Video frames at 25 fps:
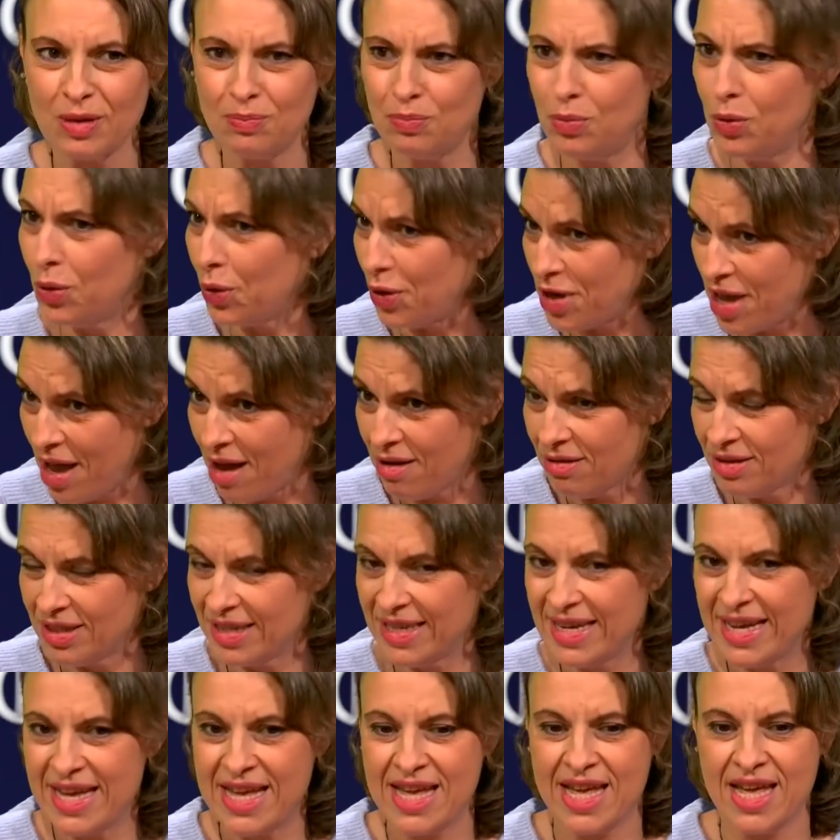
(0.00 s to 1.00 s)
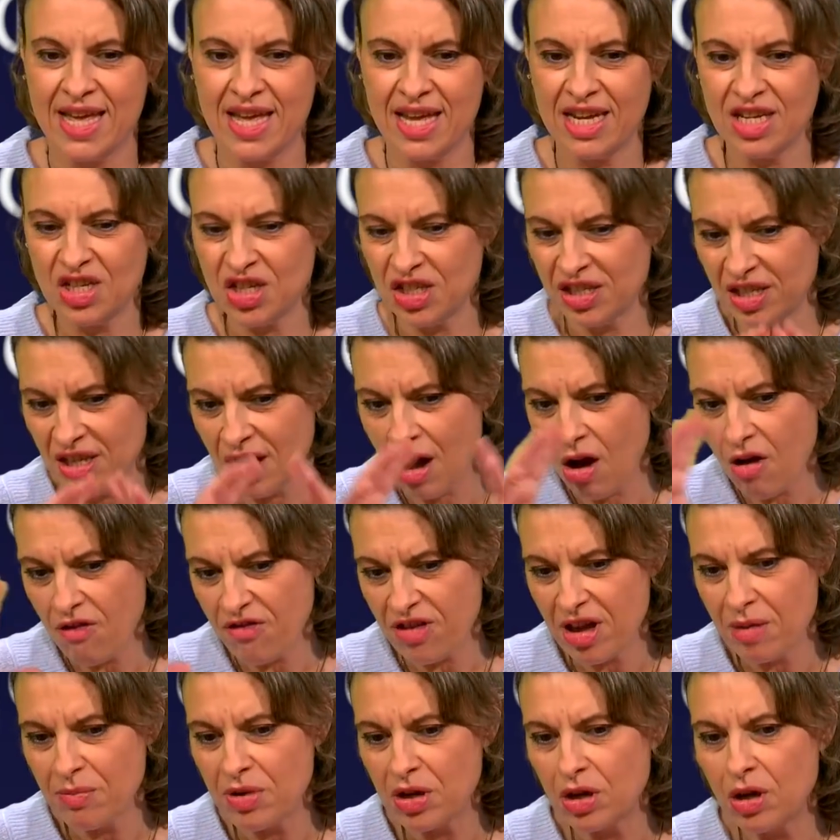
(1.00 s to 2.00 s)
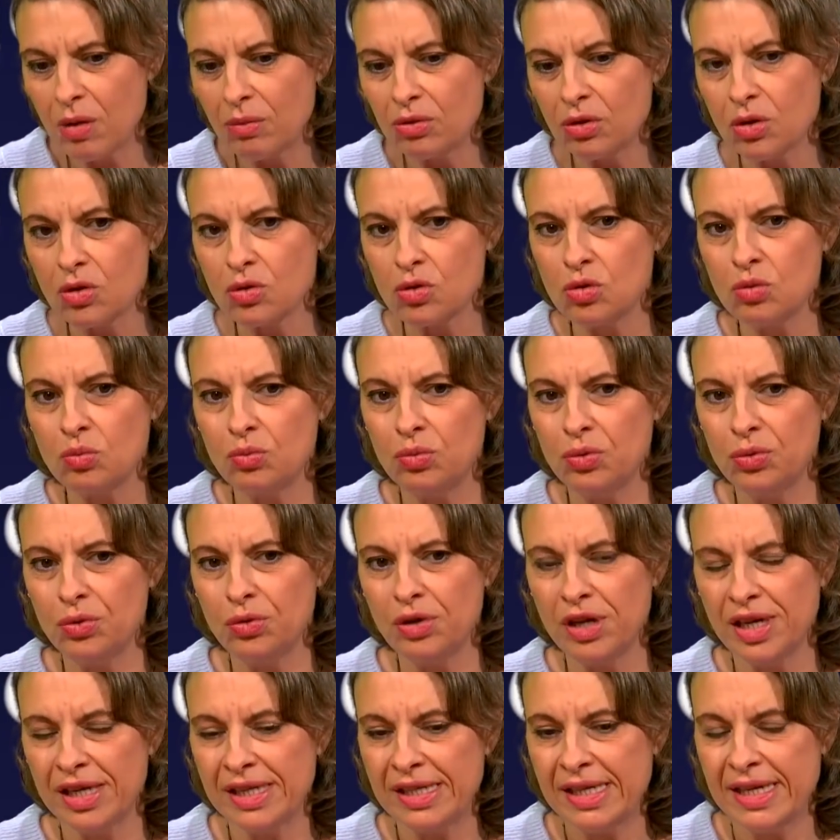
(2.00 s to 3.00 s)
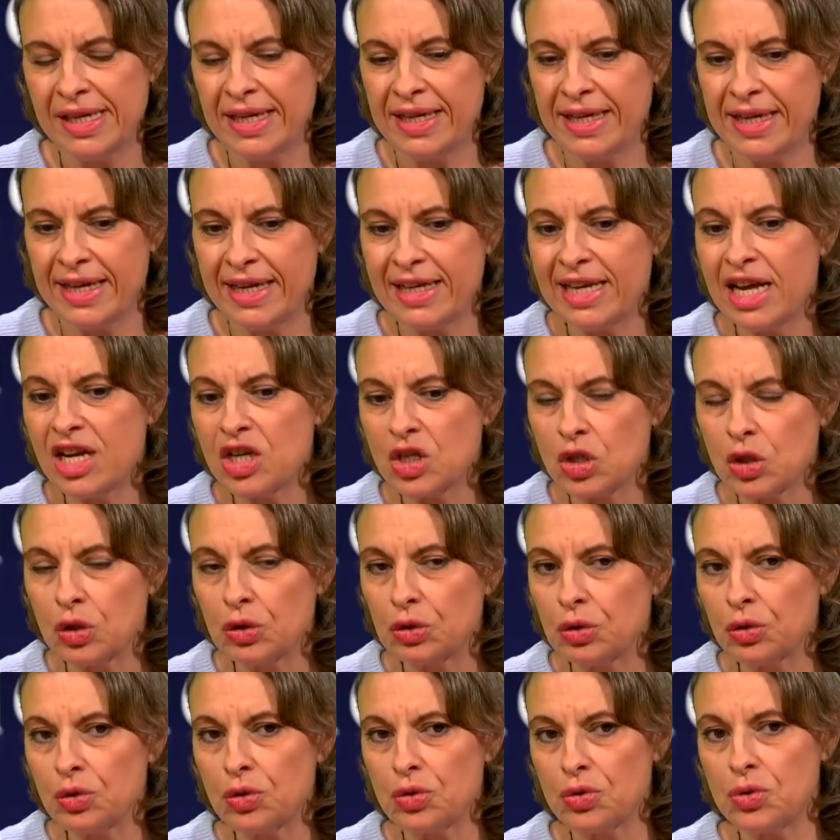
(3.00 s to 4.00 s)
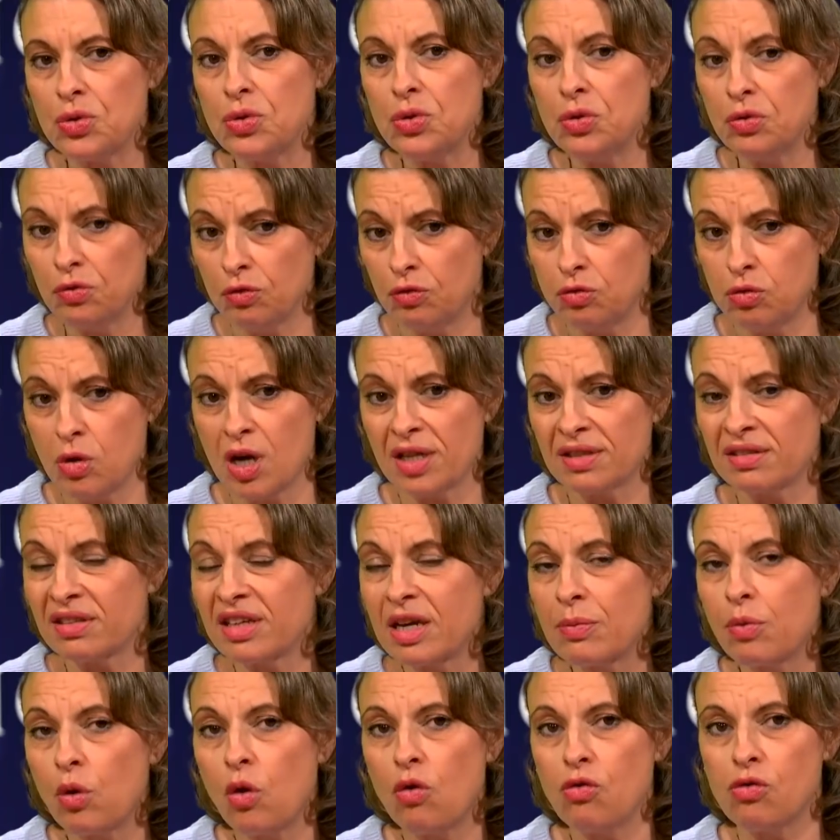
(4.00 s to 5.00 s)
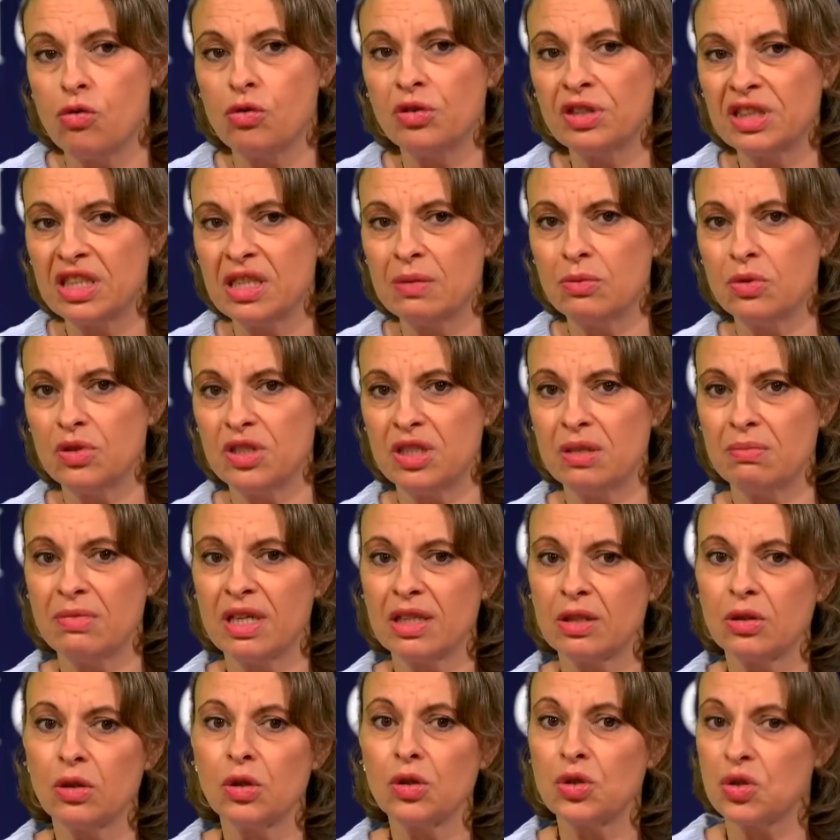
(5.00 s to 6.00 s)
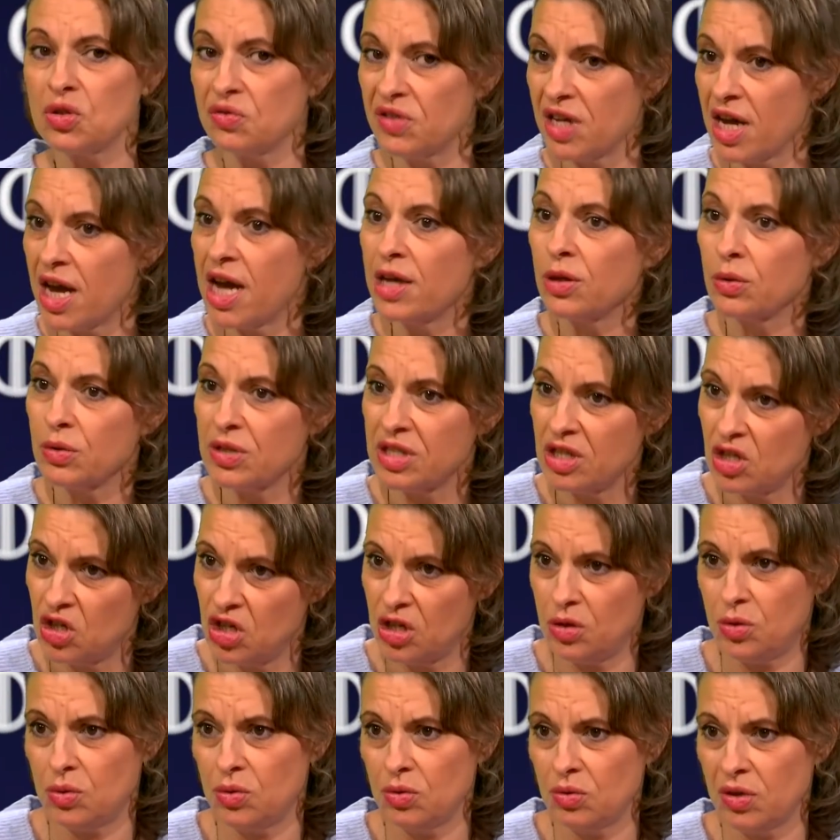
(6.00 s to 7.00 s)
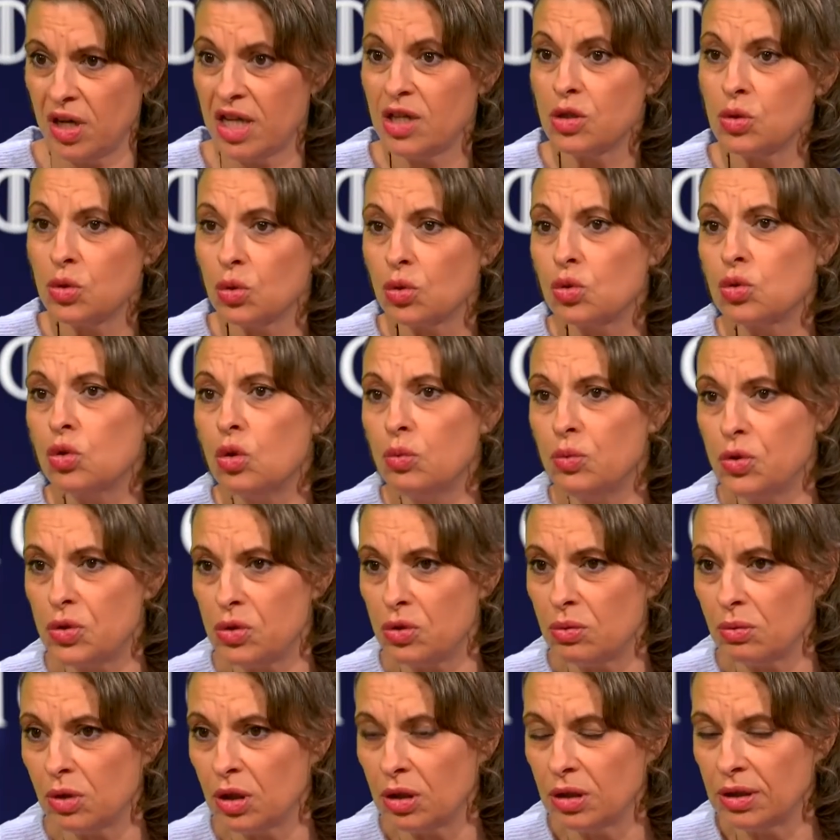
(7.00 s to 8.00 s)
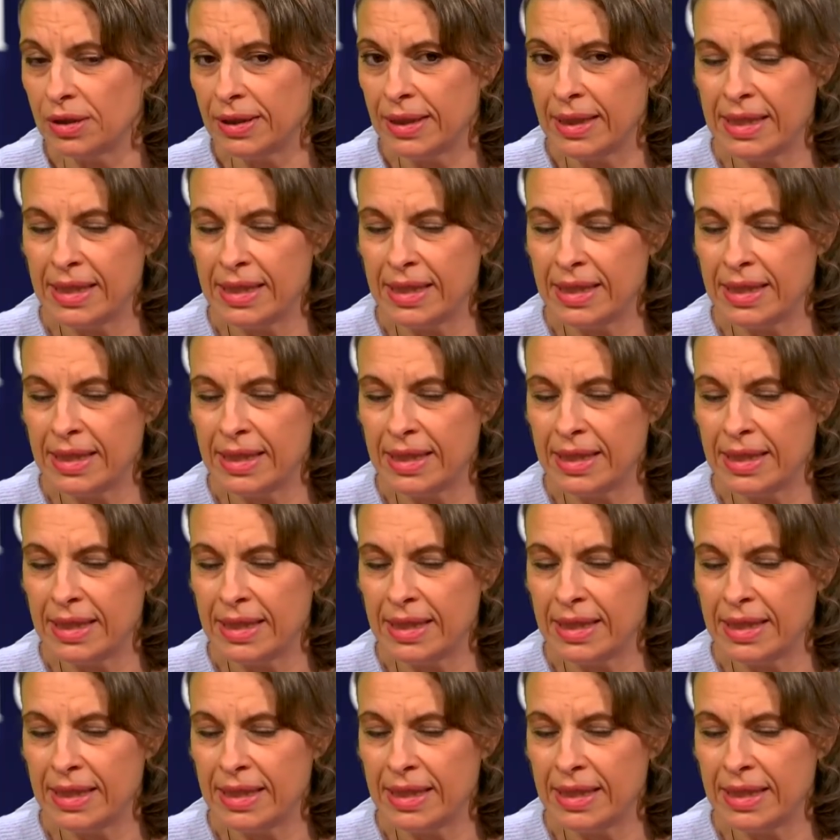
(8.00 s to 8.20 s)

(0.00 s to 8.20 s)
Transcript: plus rien. Et j'étais enfermée comme dans une bulle. Et là, j'ai entendu une voix très profonde qui me dit maintenant tu vas annoncer Jésus, et surtout aux musulmans.